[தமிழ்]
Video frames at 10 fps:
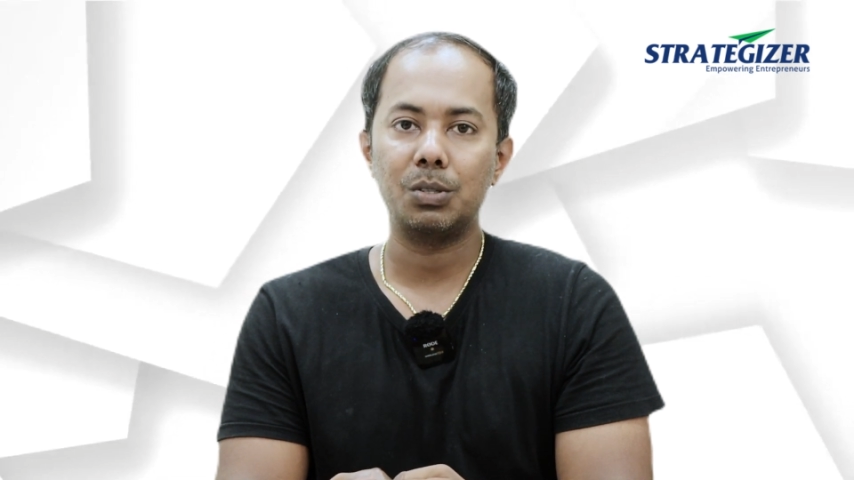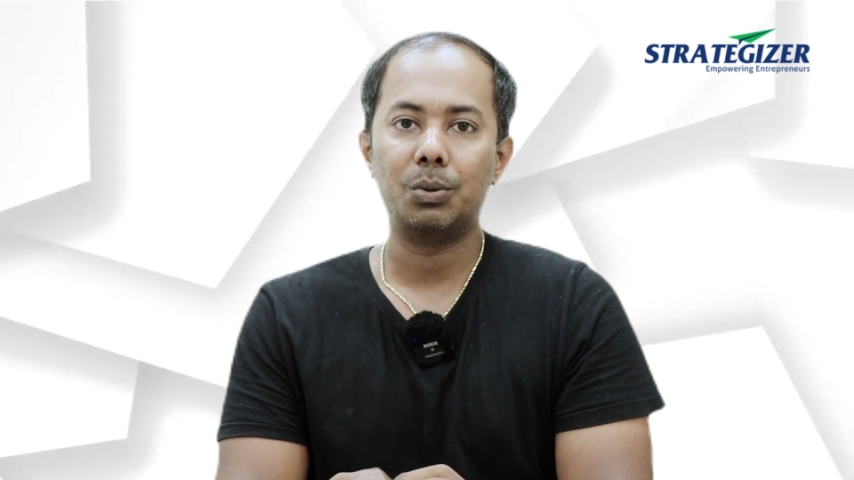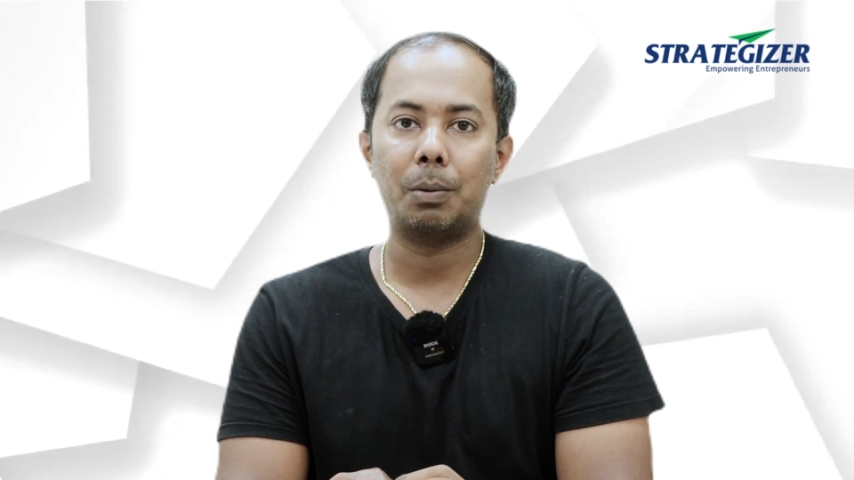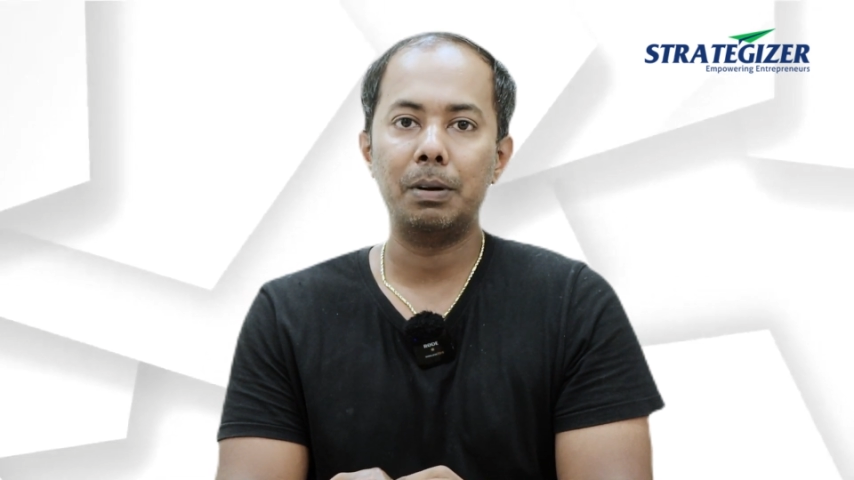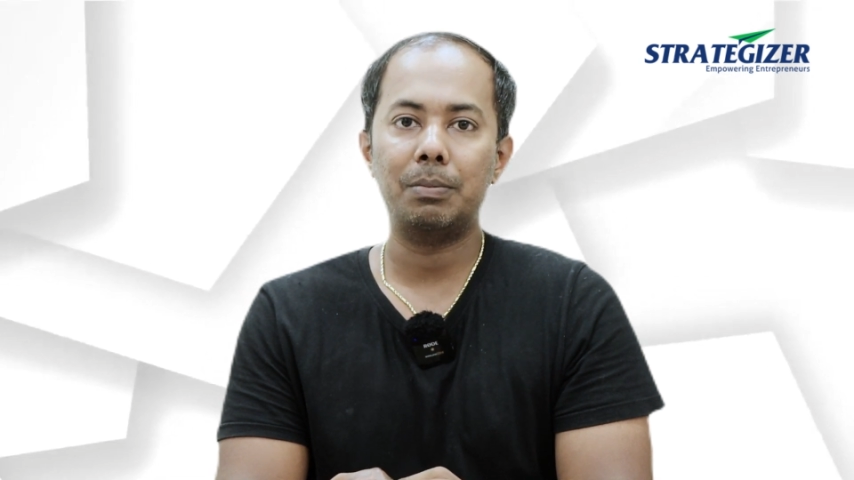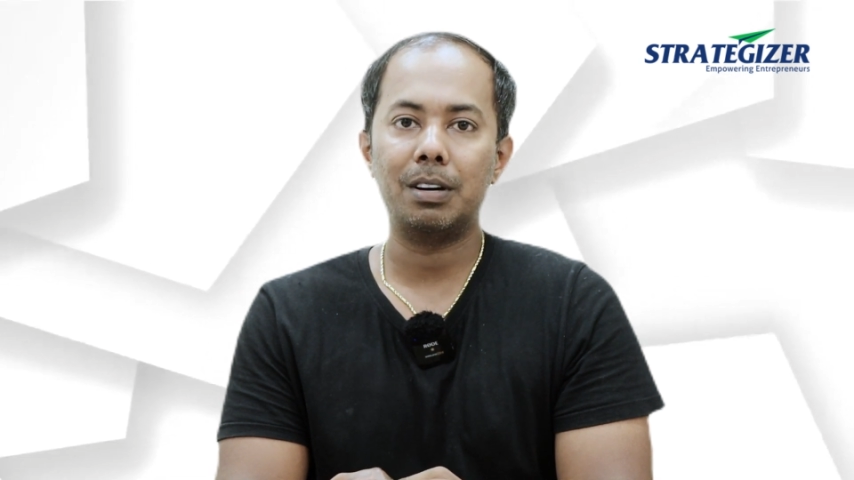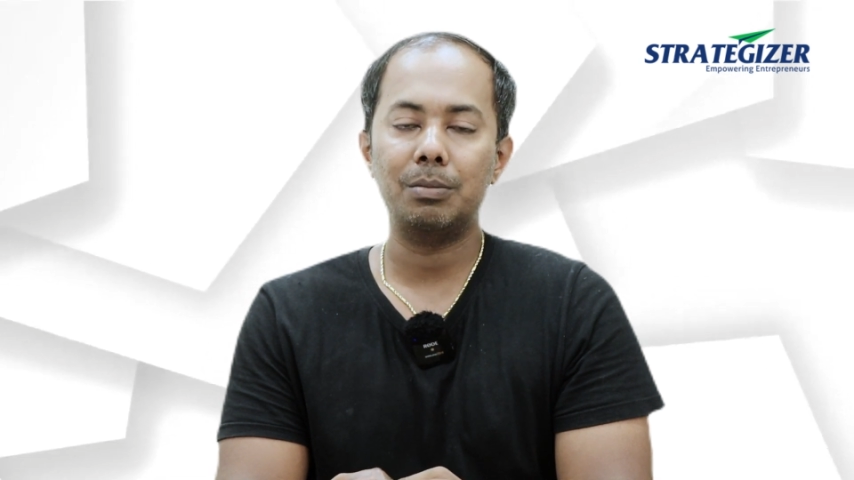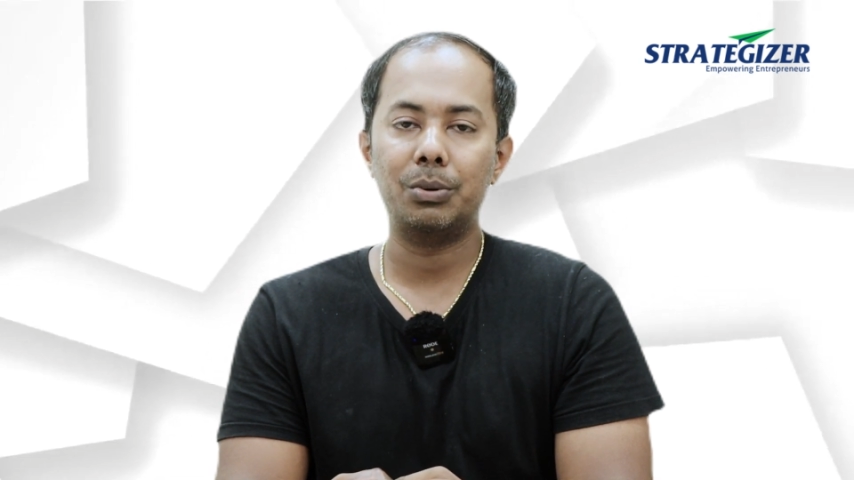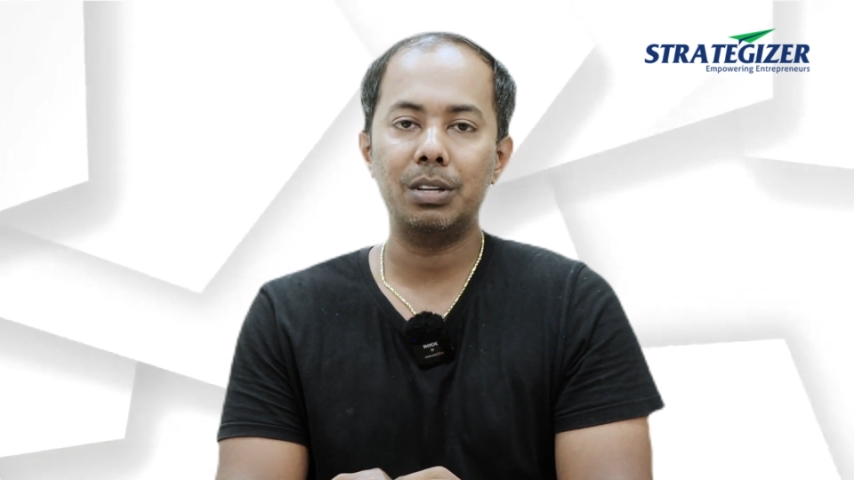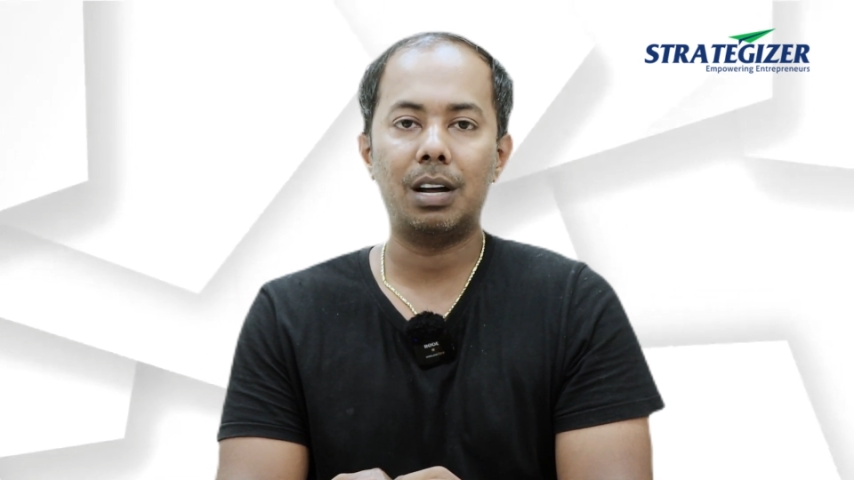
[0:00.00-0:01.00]
ஸோ அப்படி
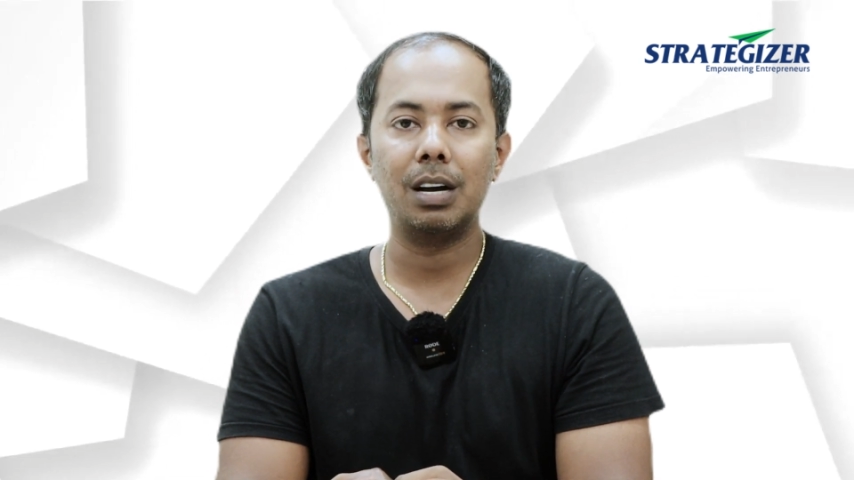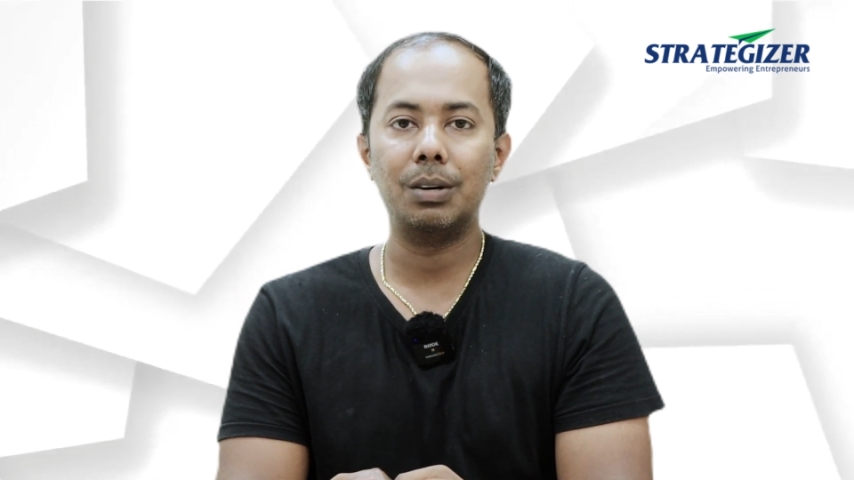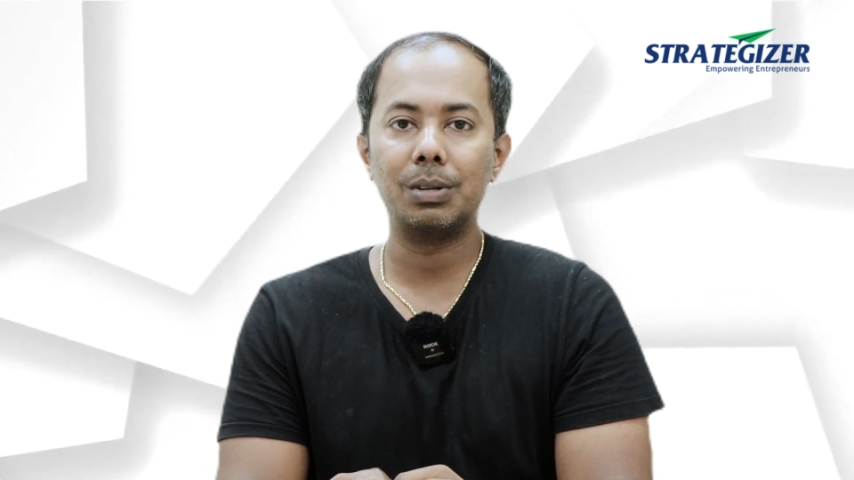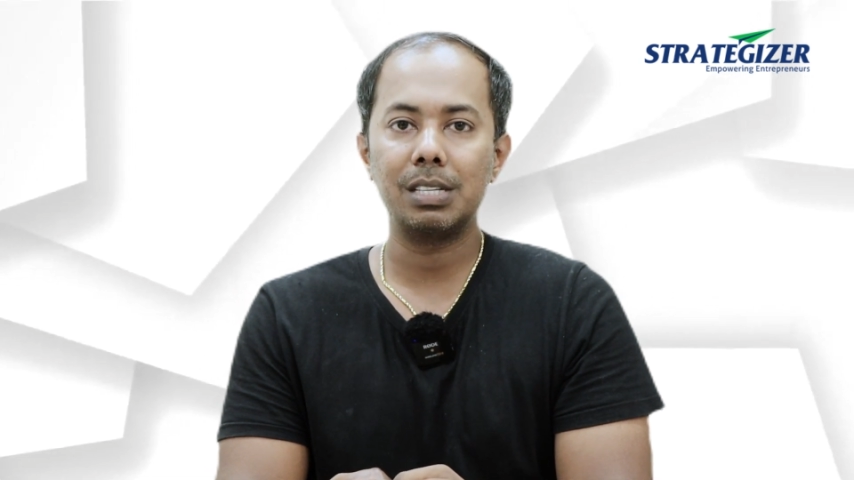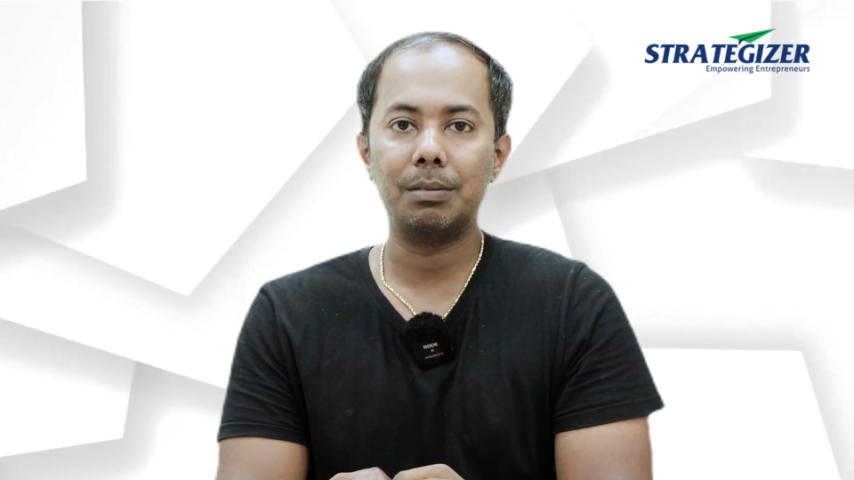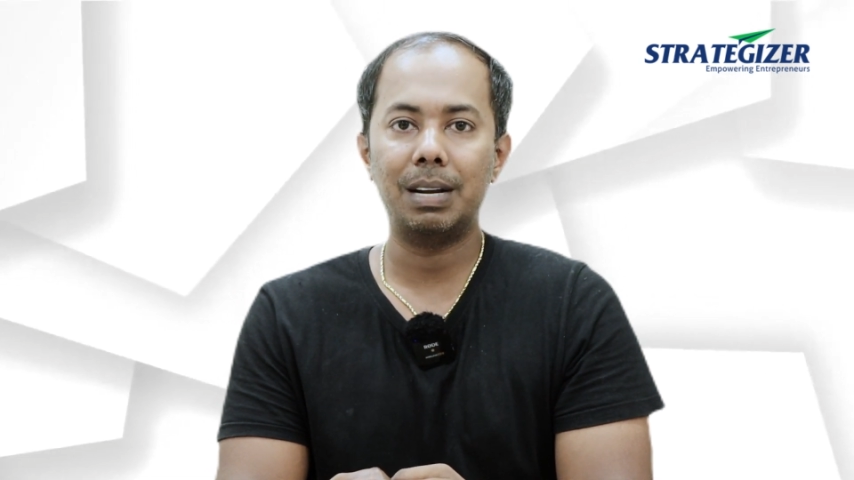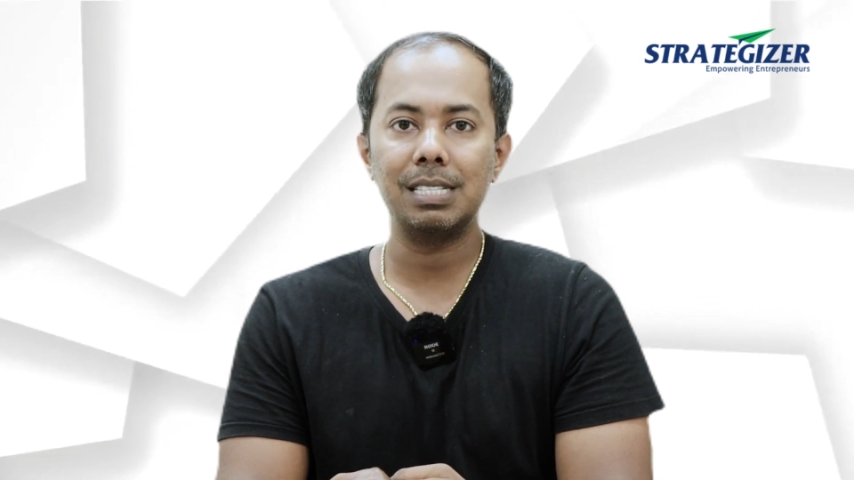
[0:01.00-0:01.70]
பார்க்கும்போது நாங்கள் ஒரு சில